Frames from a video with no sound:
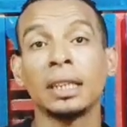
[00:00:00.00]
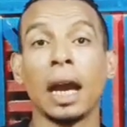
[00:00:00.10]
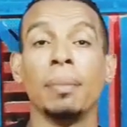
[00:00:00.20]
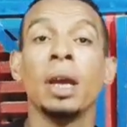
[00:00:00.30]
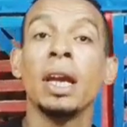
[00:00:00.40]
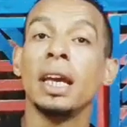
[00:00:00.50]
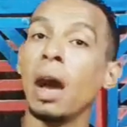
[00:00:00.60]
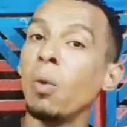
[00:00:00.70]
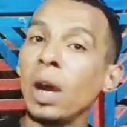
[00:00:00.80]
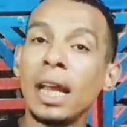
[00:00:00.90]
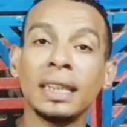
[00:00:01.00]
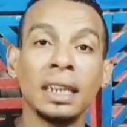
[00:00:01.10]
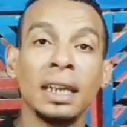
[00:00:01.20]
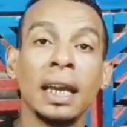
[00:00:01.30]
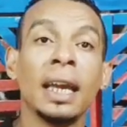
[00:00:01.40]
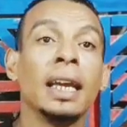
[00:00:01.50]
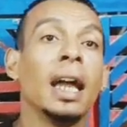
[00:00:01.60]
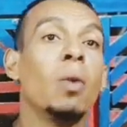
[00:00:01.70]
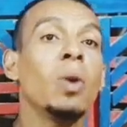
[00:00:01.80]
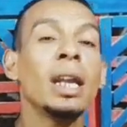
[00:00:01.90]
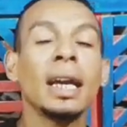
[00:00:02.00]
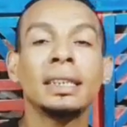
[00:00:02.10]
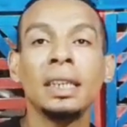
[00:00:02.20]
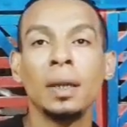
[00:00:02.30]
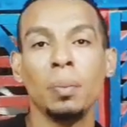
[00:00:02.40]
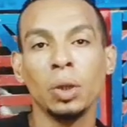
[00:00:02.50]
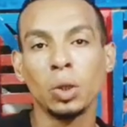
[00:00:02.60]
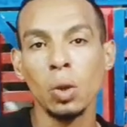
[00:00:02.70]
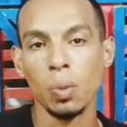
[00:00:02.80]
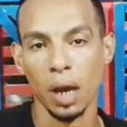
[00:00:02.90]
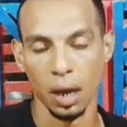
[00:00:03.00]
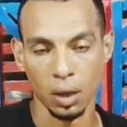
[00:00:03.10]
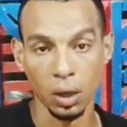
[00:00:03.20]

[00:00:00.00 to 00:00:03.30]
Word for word: طيب الاوله دي الاوله دي بتبقى